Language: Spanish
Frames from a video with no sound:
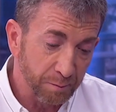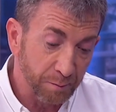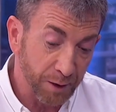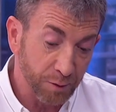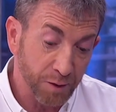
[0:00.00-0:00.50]

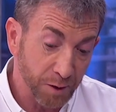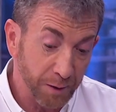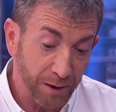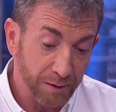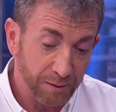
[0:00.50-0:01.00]
menos
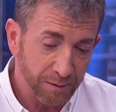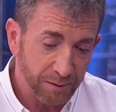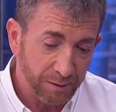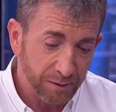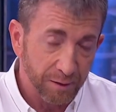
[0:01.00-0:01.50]
nivel,
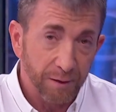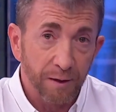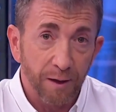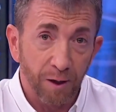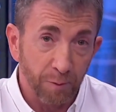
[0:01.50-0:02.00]

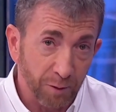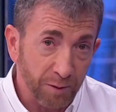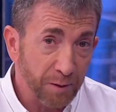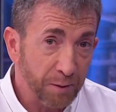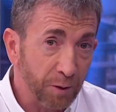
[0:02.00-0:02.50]
a lo mejor
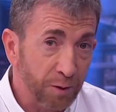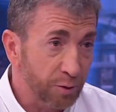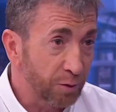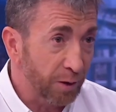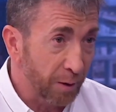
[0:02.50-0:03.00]
también es porque
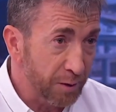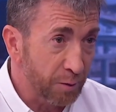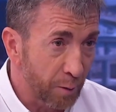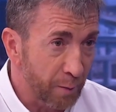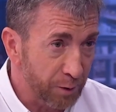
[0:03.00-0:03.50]
nosotros cada vez somos más